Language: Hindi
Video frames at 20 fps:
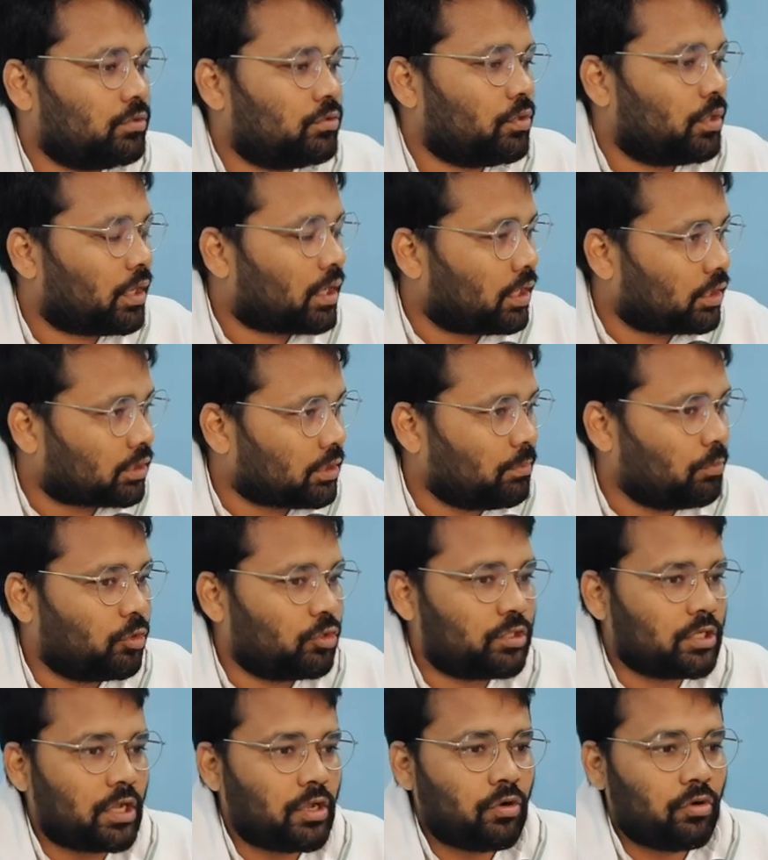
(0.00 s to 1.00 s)
जो है ख़त्म हो
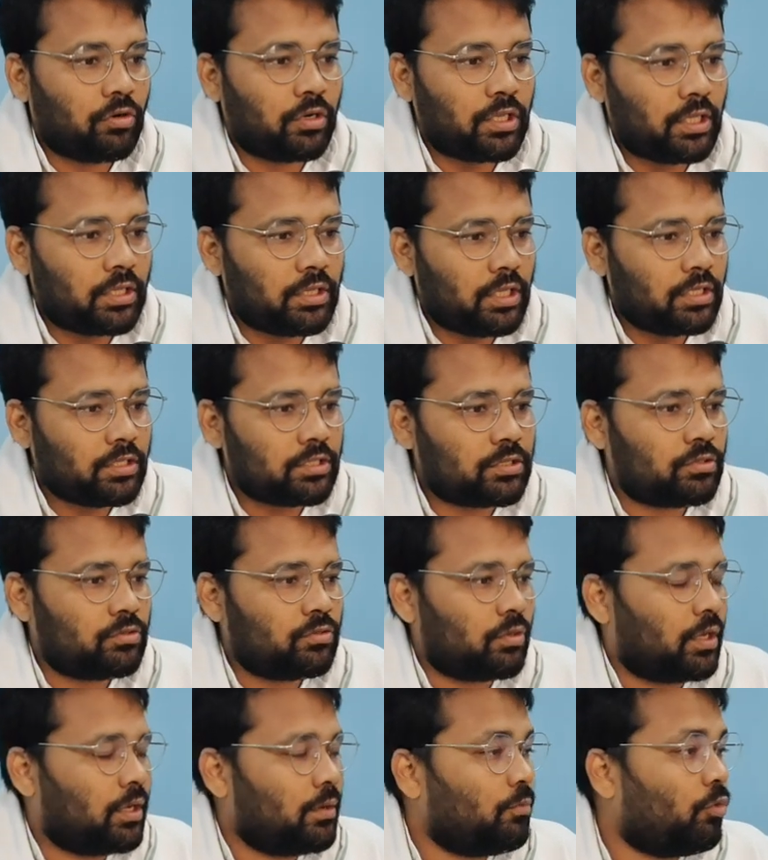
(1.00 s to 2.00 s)
जाए और ये देश
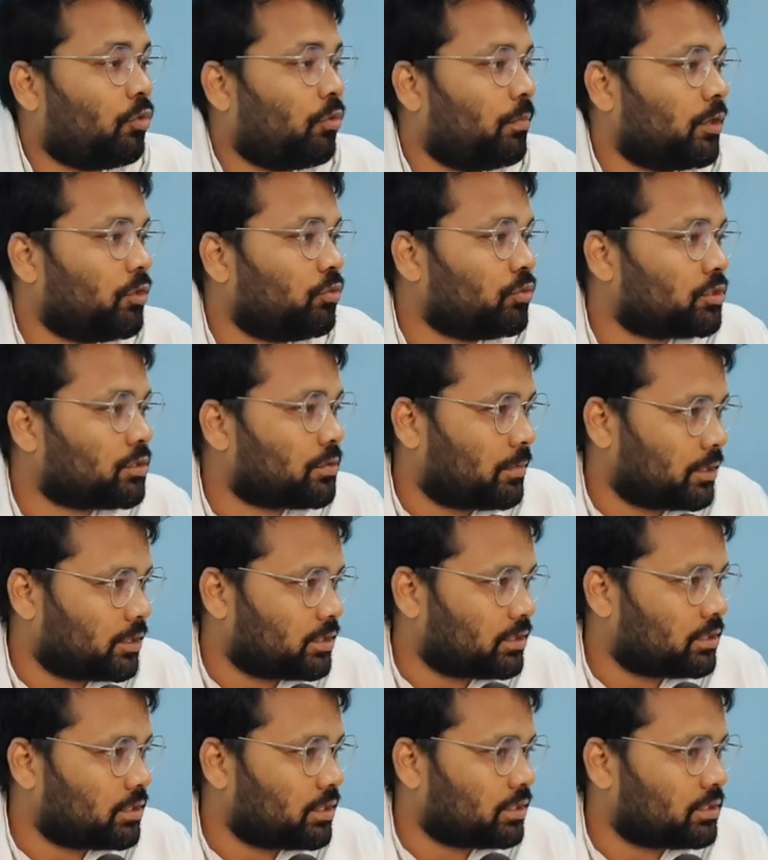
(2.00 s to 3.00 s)
जो है वो
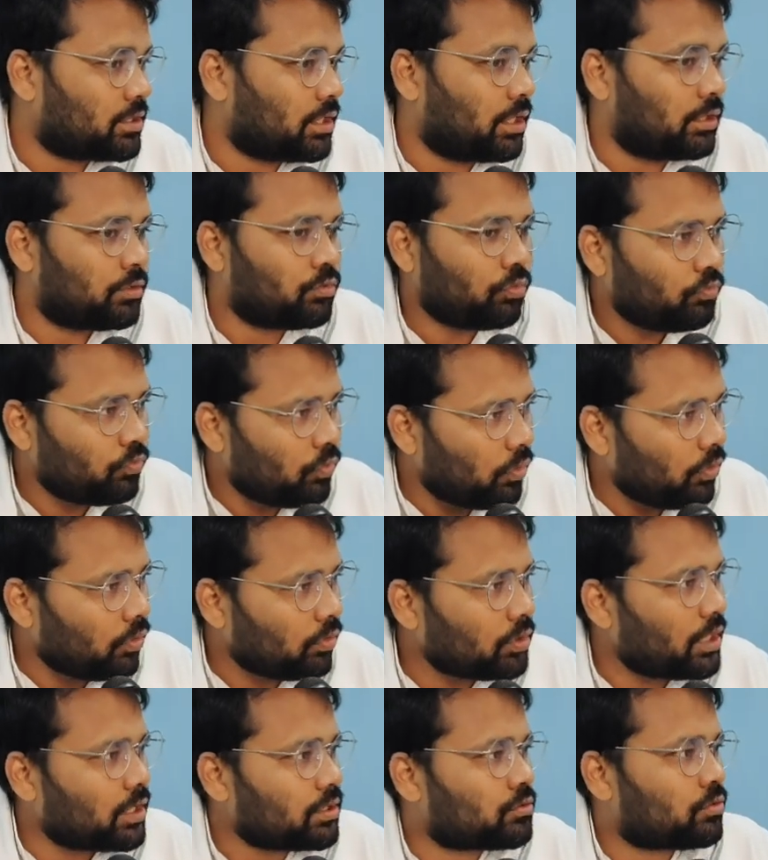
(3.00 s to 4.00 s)
मनुस्मृति से चले तो वो
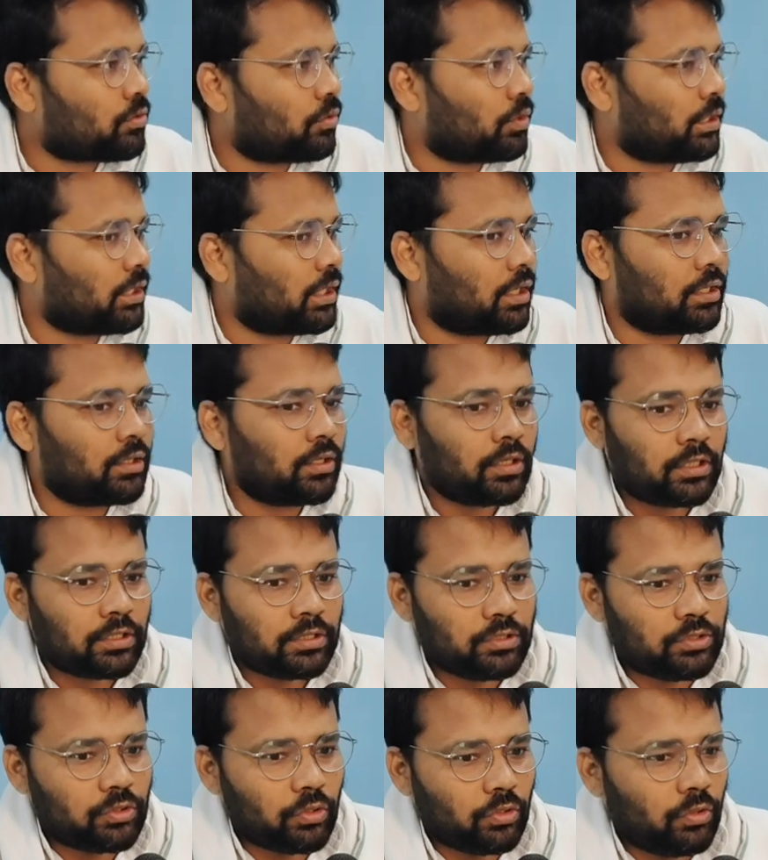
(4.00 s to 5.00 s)
लोग देशद्रोही
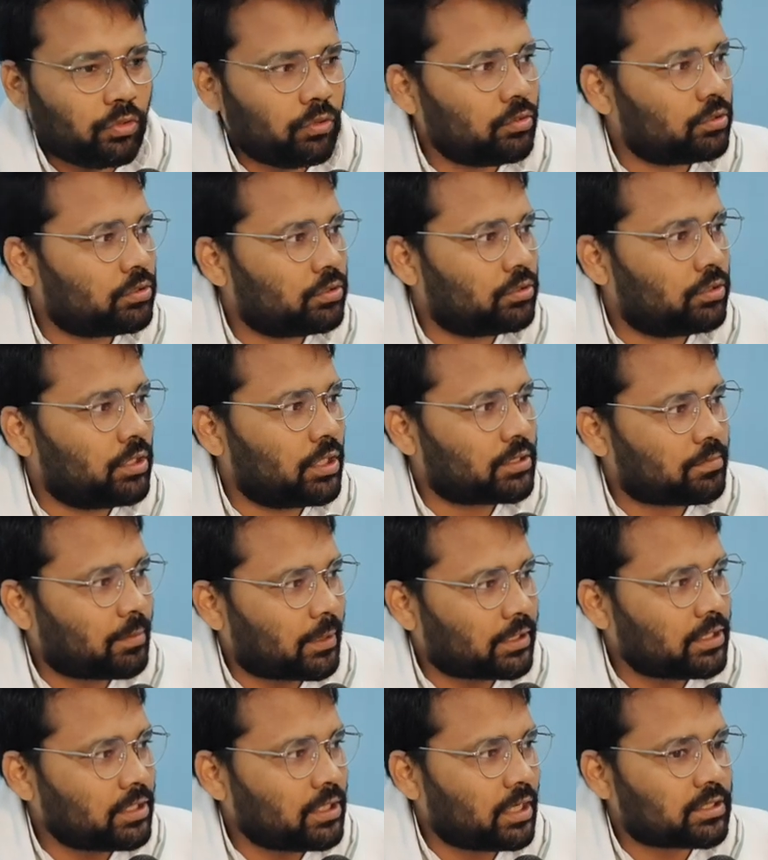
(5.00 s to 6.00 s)
हैं जो लोग
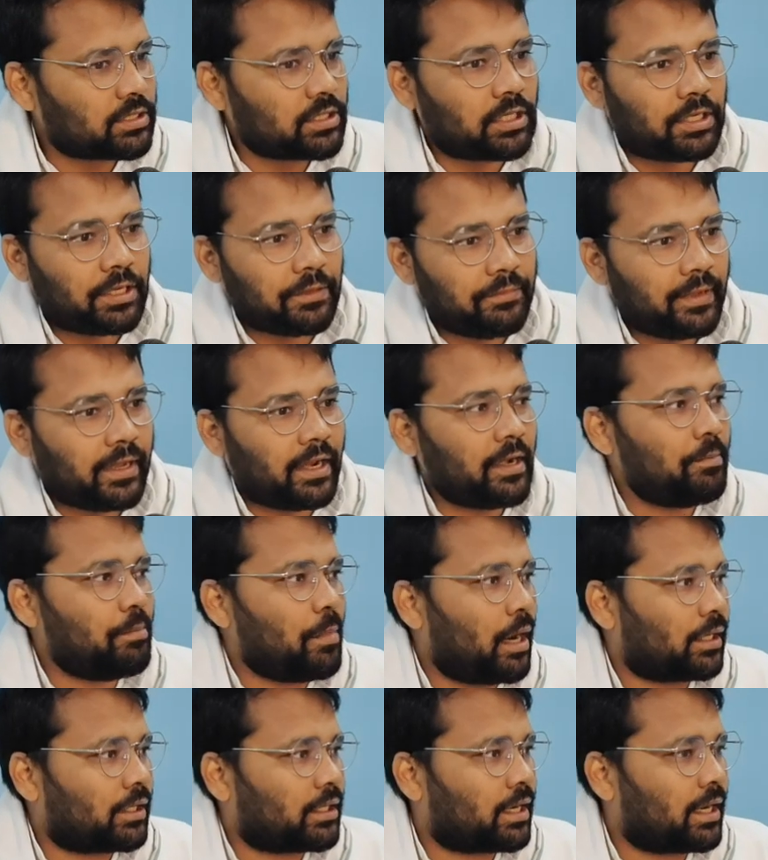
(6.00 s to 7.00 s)
देशभक्ति का सर्टिफिकेट
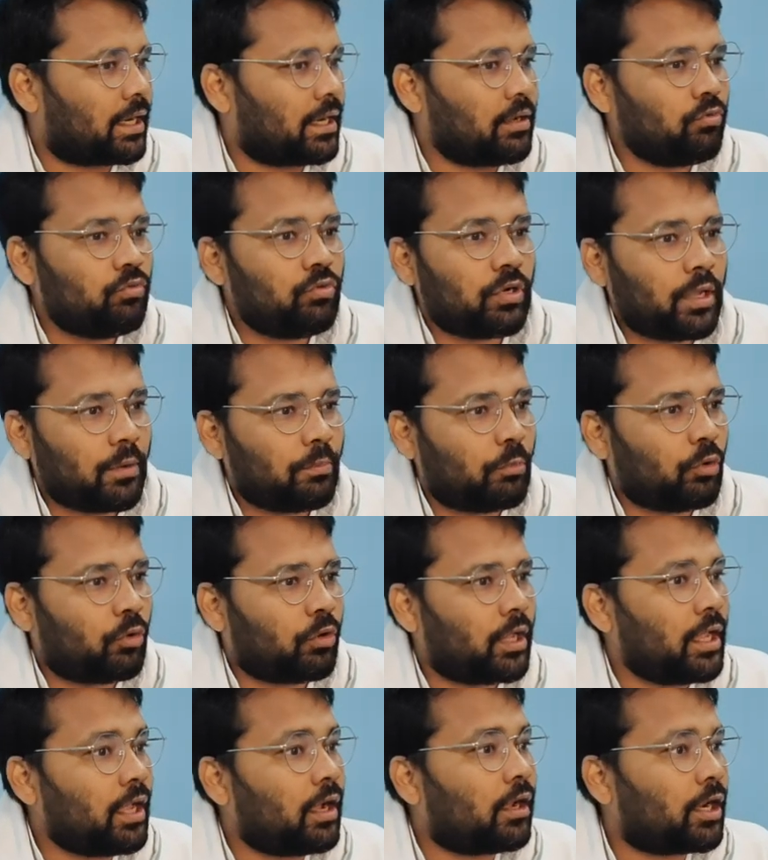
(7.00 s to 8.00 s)
बांट रहे हैं उनके
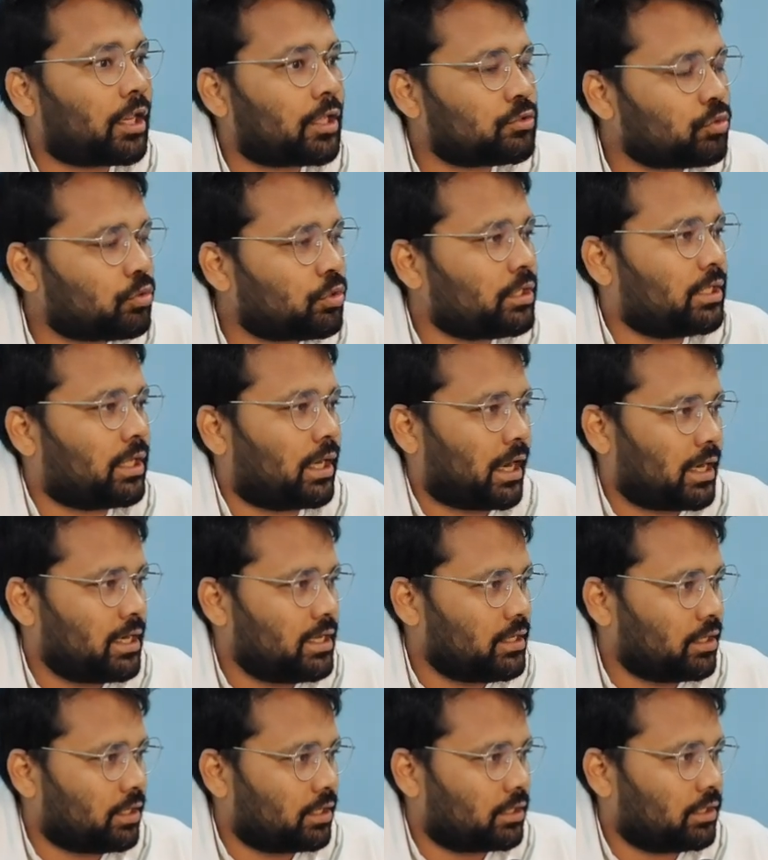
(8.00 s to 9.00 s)
पुरखे अंग्रेजों की
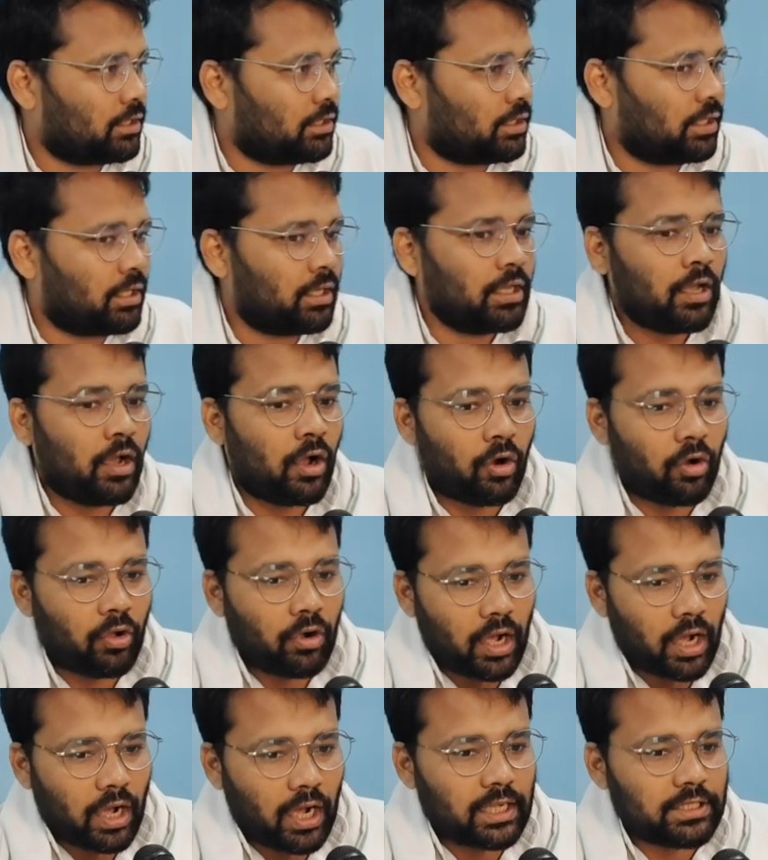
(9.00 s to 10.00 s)
दलाली करते थे
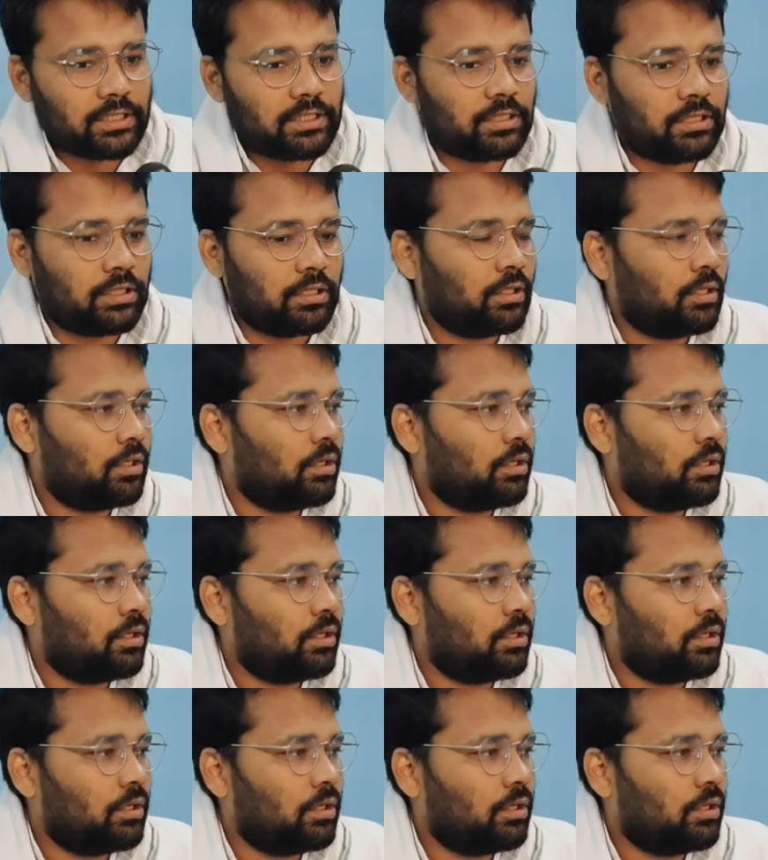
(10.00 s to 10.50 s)
और आज